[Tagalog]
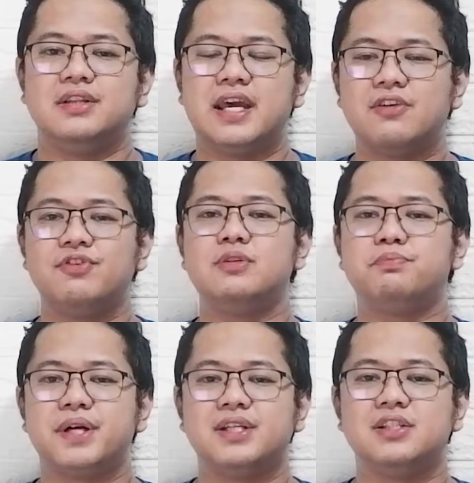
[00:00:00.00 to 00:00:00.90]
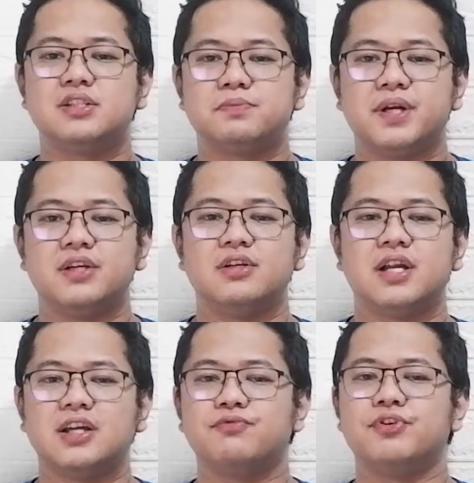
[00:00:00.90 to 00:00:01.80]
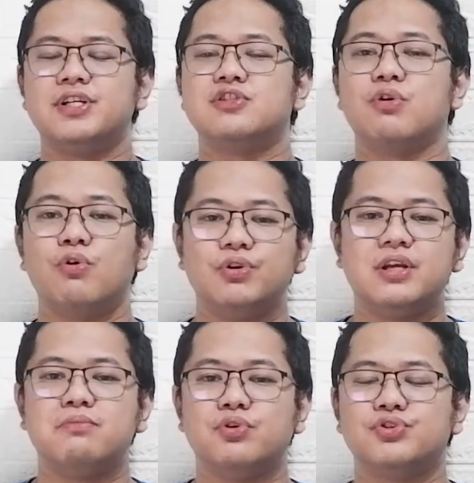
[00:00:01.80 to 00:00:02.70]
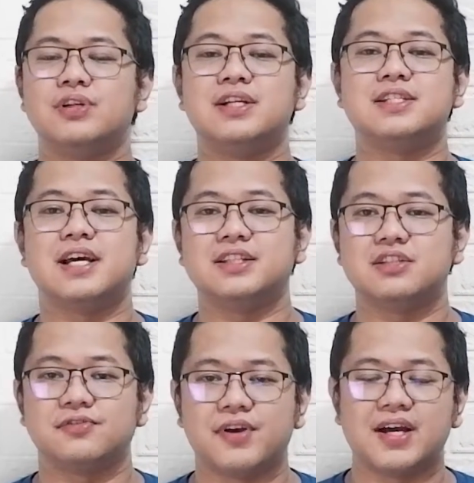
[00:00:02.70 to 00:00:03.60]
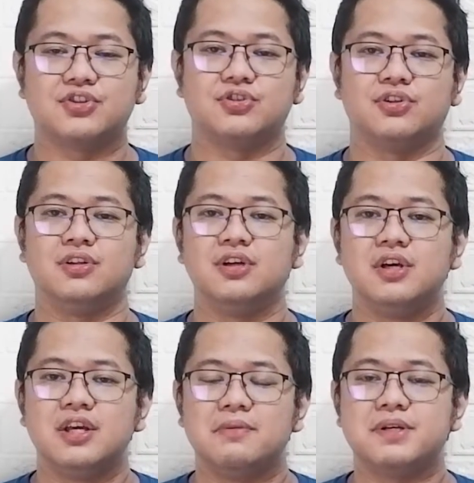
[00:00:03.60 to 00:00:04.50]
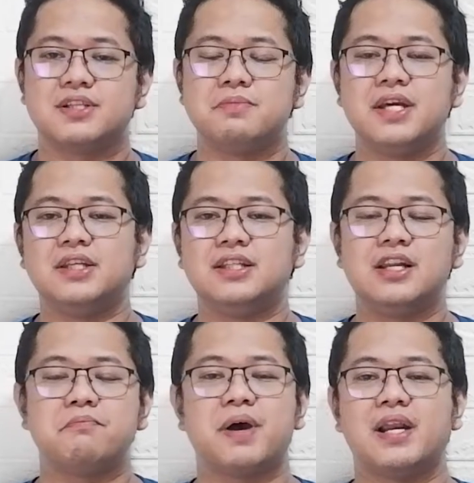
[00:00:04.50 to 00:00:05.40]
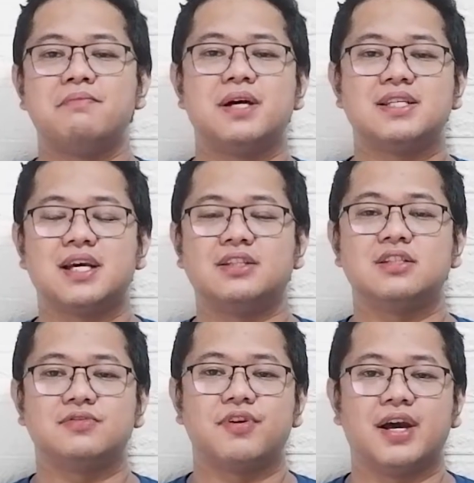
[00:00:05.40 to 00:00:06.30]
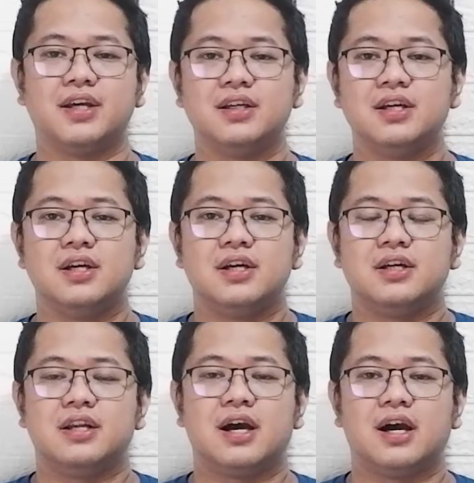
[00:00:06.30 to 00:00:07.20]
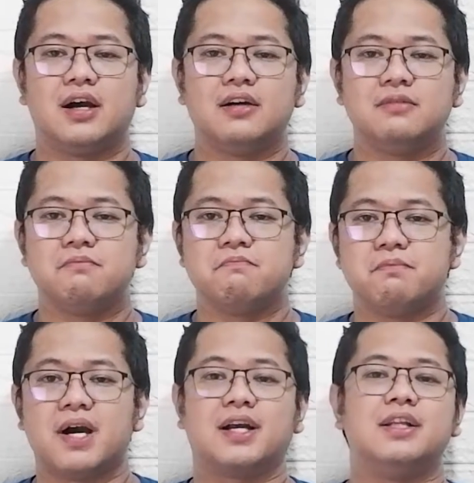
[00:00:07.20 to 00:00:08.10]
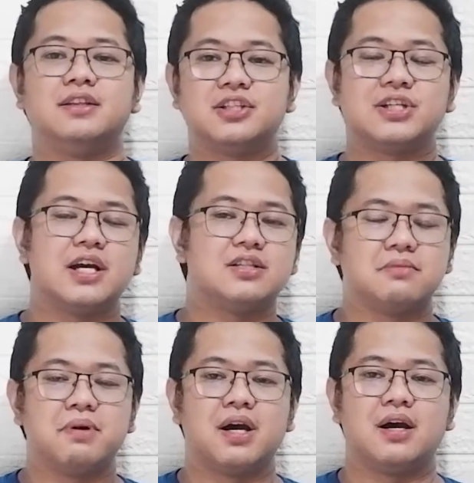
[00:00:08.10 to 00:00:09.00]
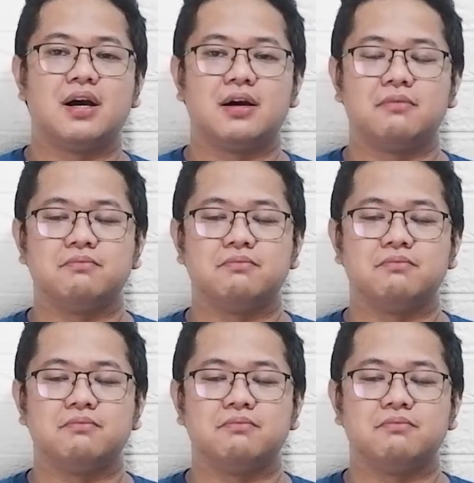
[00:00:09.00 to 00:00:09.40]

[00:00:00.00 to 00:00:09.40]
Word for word: David prayed this prayer not for his own emotional satisfaction. Ibig sabihin, hindi lang para ma-satisfy na makaganti siya sa mga